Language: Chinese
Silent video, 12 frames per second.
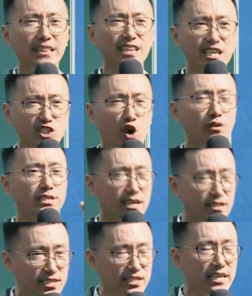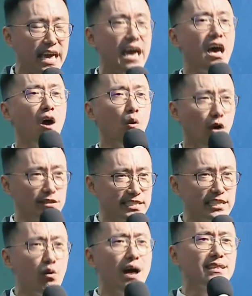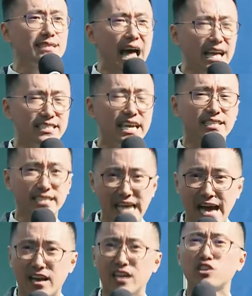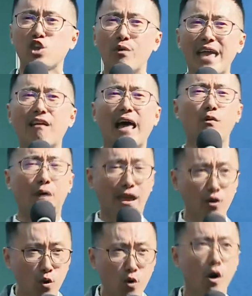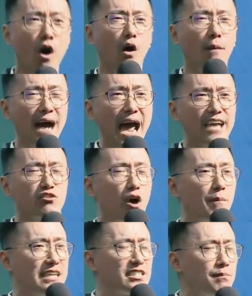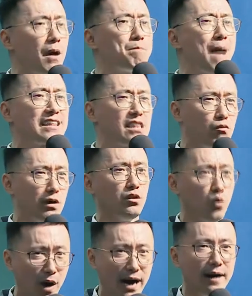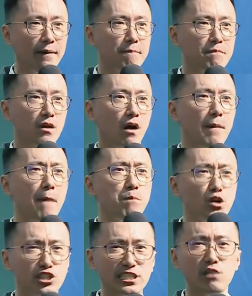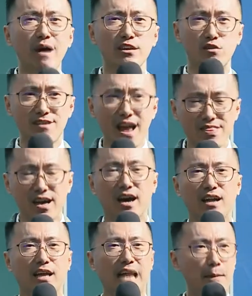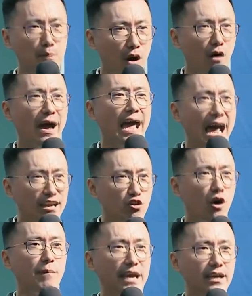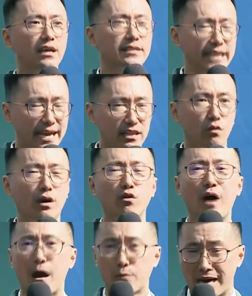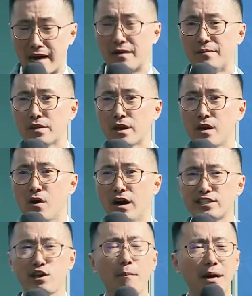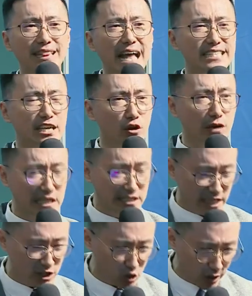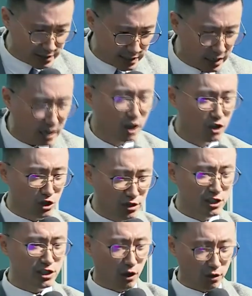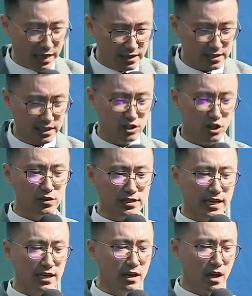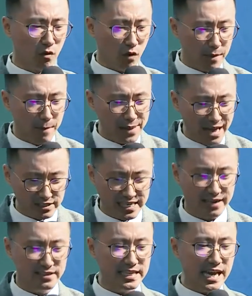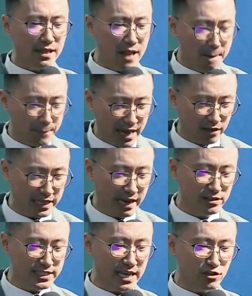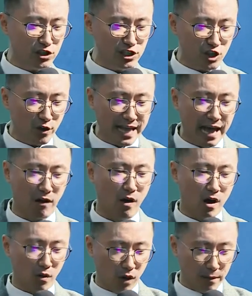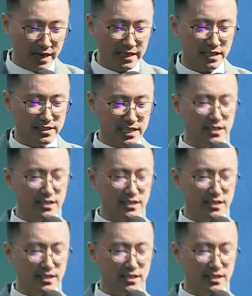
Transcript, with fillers: 的终身事业，我希望大家家人都要来维护我们爱多美这么棒的文化。我们不希望有任何人来破坏爱多美这样的文化，好不好？我希望我们大家都以身作则，遵守原则中心。我们不要抢先，不要挑先，最重要，我们也禁